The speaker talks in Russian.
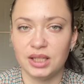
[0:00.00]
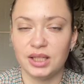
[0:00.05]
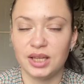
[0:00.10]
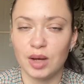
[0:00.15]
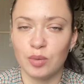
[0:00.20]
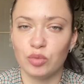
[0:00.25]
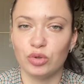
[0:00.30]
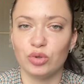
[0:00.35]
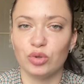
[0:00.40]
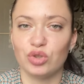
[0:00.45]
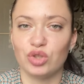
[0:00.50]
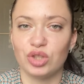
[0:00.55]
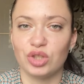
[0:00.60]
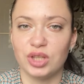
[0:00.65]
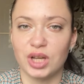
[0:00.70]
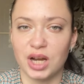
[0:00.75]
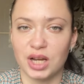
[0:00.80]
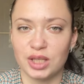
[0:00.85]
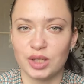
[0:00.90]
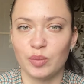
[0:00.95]
Я буду
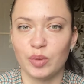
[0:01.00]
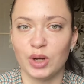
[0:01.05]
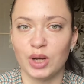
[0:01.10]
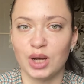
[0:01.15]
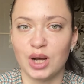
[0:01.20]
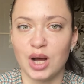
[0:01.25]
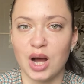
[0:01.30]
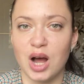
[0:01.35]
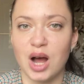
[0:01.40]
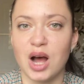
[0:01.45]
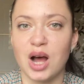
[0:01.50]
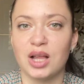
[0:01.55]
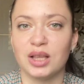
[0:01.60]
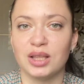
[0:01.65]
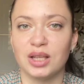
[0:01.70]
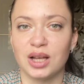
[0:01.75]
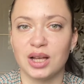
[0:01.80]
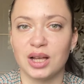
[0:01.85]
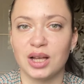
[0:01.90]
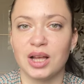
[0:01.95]
ждать, пока
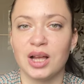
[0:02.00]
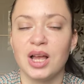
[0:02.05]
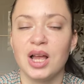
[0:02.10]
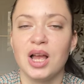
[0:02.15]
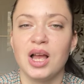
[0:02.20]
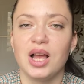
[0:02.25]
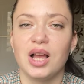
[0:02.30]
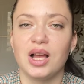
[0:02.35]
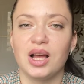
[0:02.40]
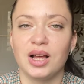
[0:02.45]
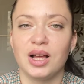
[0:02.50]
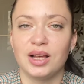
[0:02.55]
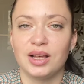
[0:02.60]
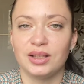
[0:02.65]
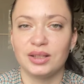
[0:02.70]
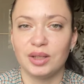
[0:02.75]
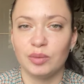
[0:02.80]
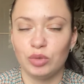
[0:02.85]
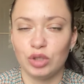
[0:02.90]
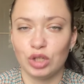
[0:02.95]
она
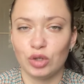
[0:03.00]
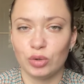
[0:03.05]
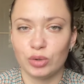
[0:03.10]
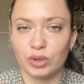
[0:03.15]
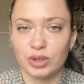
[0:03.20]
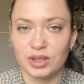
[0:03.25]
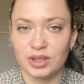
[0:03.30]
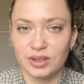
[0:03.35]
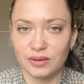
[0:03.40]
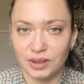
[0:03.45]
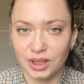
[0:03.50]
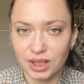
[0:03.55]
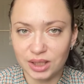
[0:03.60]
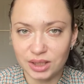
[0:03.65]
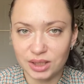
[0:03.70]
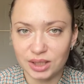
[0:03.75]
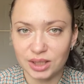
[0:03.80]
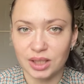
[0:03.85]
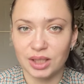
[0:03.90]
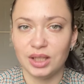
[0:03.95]
а, э, наберет
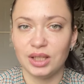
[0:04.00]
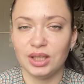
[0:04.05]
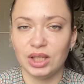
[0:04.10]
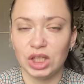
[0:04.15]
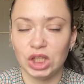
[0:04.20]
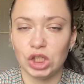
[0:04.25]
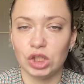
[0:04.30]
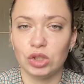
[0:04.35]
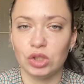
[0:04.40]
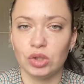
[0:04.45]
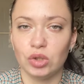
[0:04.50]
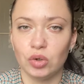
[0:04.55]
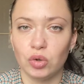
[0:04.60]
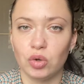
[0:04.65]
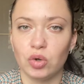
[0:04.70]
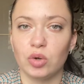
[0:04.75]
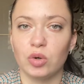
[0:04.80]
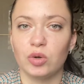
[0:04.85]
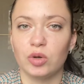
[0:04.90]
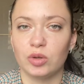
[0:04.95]
цвет и
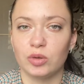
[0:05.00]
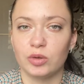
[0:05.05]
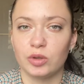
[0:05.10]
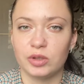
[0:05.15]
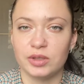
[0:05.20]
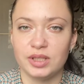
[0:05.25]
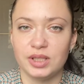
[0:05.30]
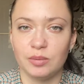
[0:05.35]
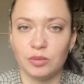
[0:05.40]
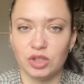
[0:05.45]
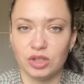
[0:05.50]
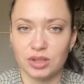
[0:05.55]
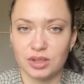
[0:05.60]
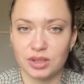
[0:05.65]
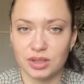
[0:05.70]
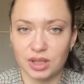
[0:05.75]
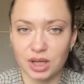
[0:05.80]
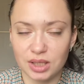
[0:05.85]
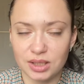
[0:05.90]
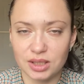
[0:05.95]
до
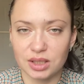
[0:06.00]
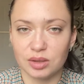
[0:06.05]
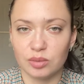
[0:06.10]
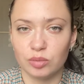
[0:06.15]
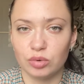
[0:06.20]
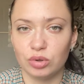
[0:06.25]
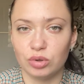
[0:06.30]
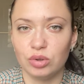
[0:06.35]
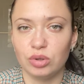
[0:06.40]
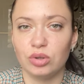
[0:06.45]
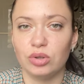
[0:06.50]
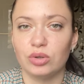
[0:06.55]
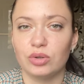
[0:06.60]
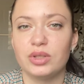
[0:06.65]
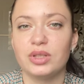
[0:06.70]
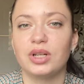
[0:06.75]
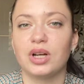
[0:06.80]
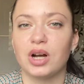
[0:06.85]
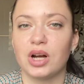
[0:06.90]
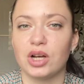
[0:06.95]
семенизации буду
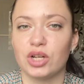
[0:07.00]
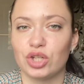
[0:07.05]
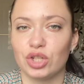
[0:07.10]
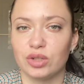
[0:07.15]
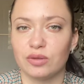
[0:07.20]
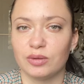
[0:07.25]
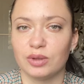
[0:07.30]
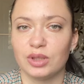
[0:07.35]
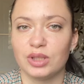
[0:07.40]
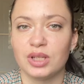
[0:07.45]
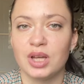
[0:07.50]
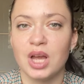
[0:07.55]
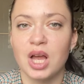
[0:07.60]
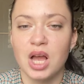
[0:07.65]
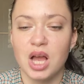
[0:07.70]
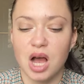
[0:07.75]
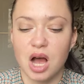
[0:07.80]
ее скашивать.